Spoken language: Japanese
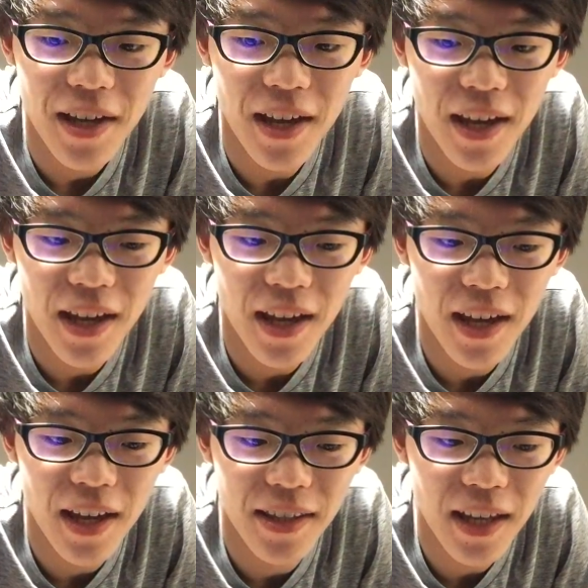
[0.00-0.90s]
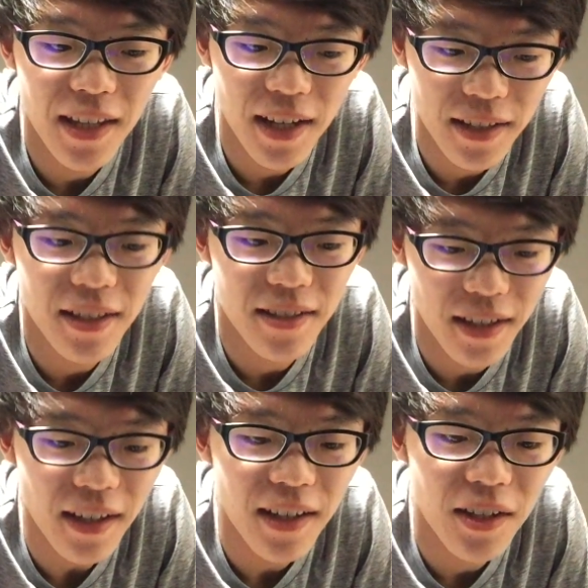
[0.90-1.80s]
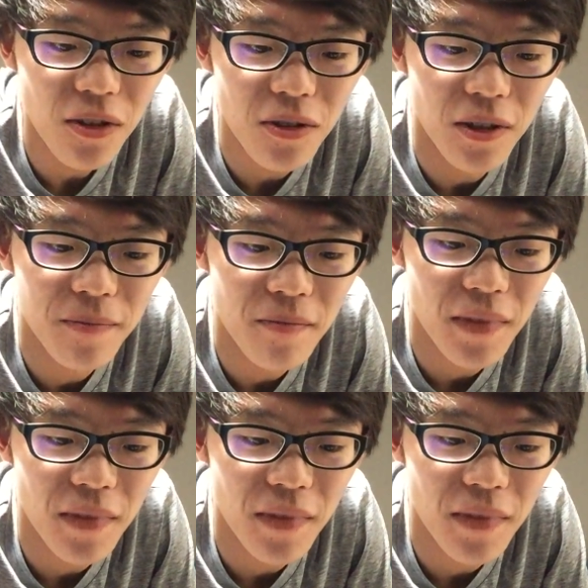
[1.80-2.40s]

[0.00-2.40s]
えー、デイダラってやつかなの、